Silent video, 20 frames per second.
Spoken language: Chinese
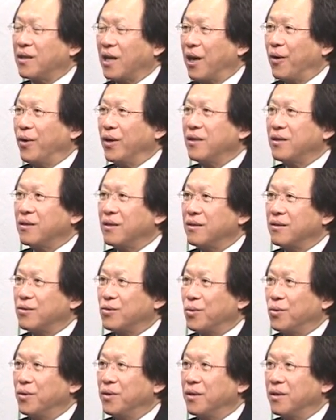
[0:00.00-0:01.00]
台湾这个
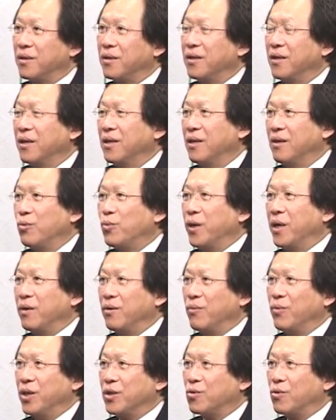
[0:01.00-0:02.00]
所谓的
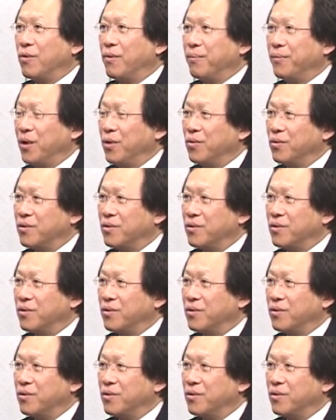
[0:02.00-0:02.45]
为中华民国